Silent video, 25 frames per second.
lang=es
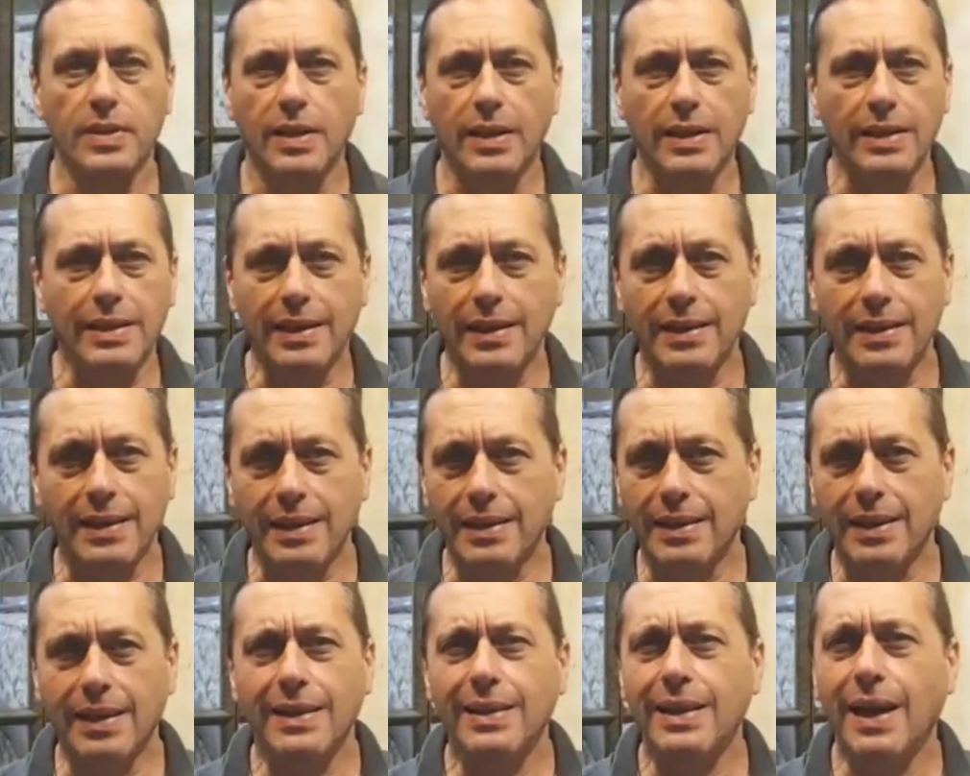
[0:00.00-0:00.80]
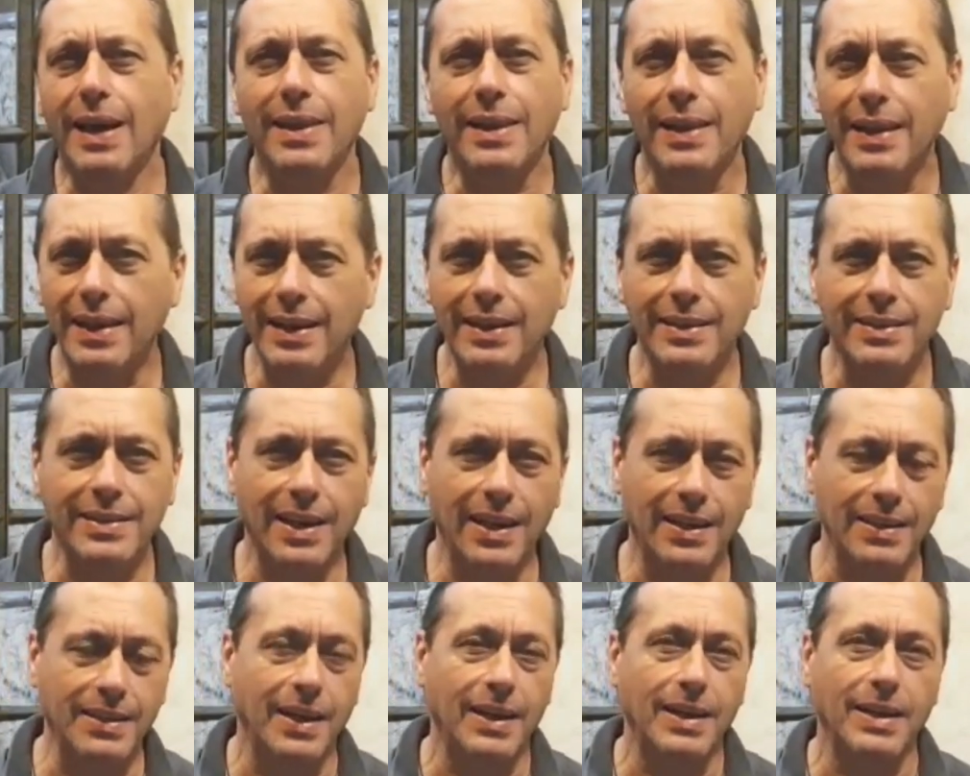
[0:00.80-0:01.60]
de, estas
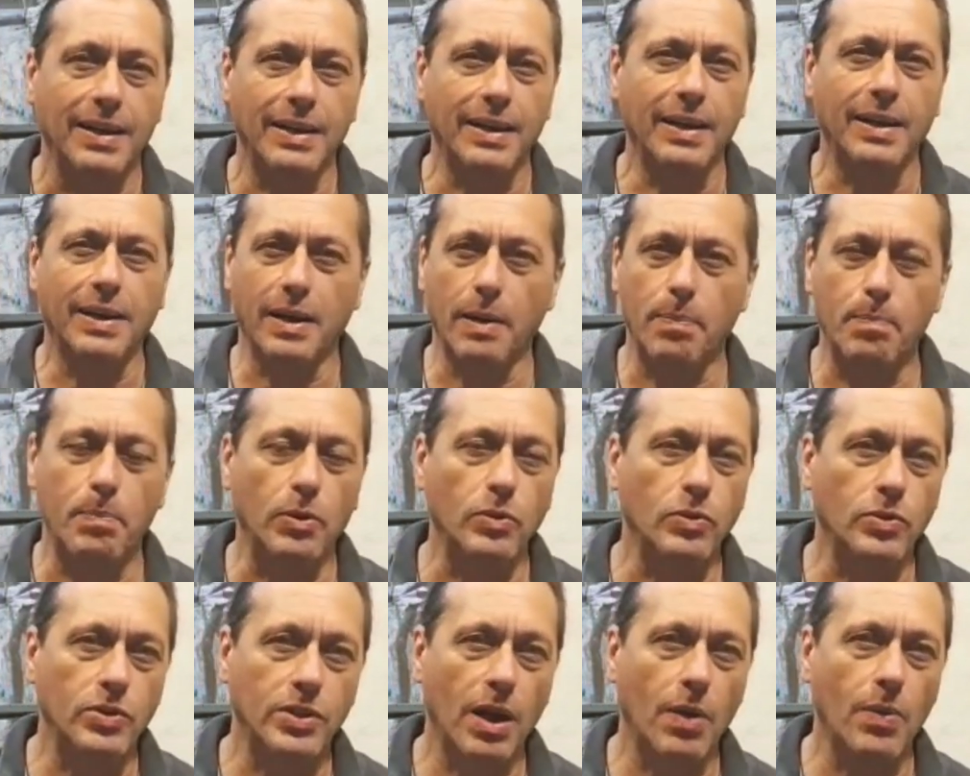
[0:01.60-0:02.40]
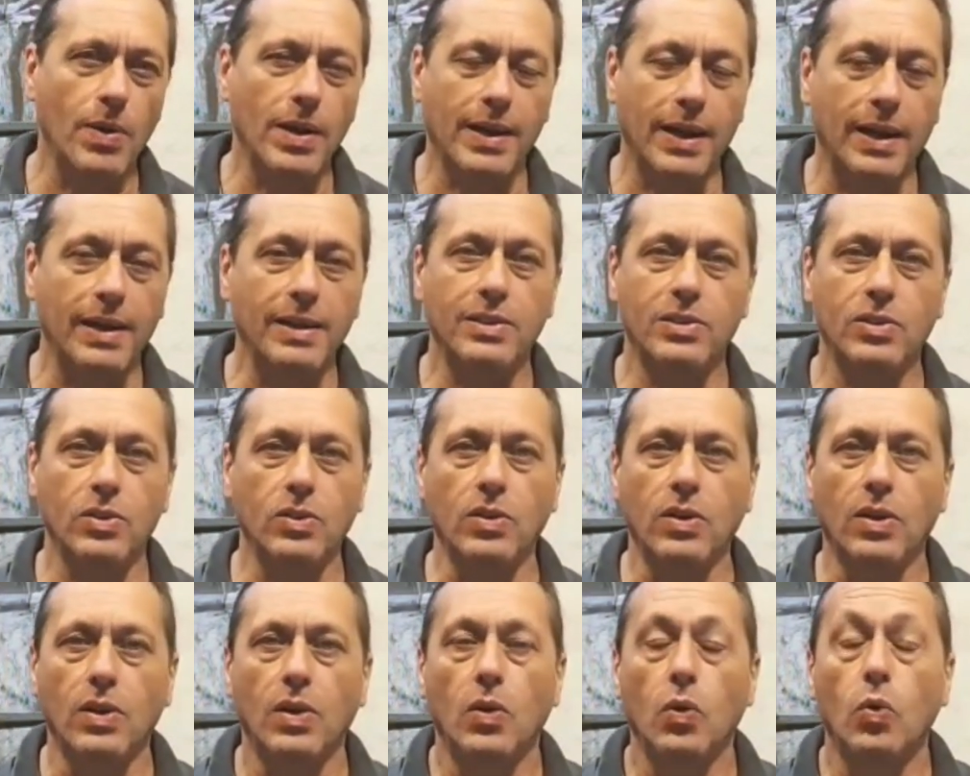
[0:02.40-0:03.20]
derechas irresponsables que han
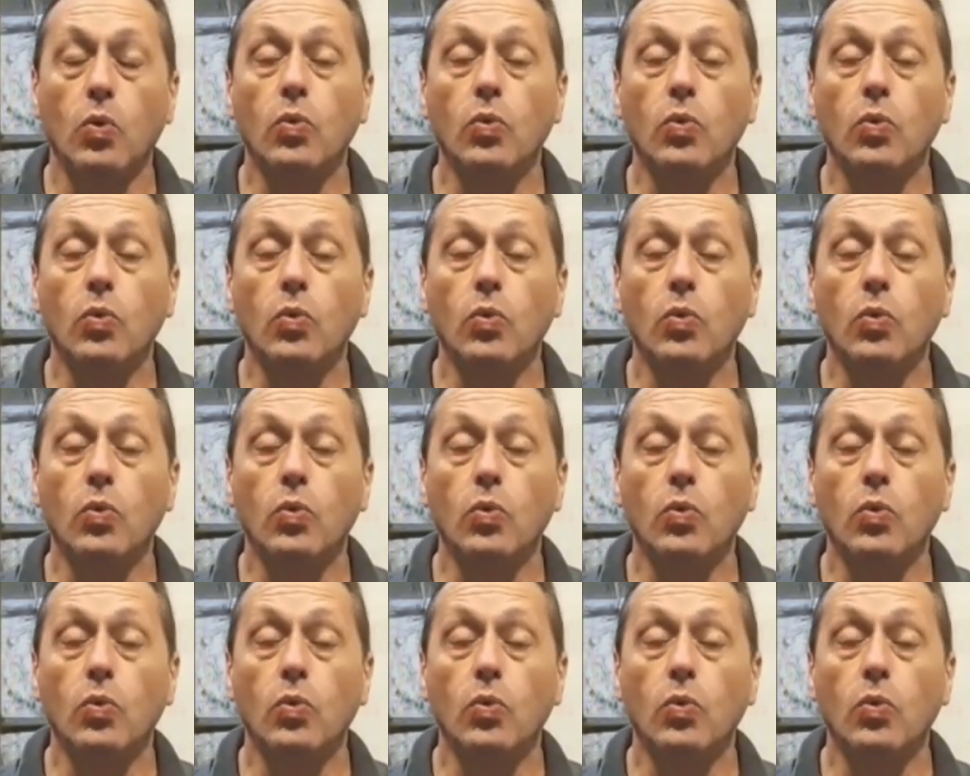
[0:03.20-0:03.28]
hecho